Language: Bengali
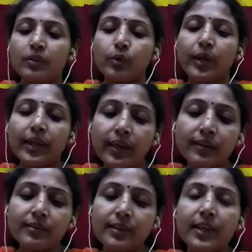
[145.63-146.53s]
তো
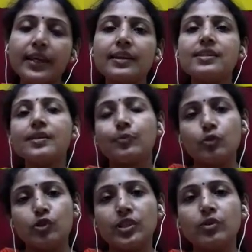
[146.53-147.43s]
এক্ষেত্রে এই যে
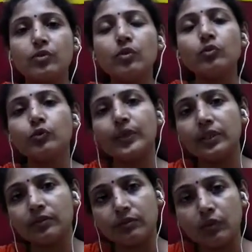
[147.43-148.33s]
পুষ্টিগুলো
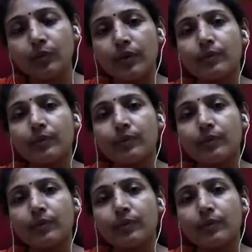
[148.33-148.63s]
উদ্ভিদ তো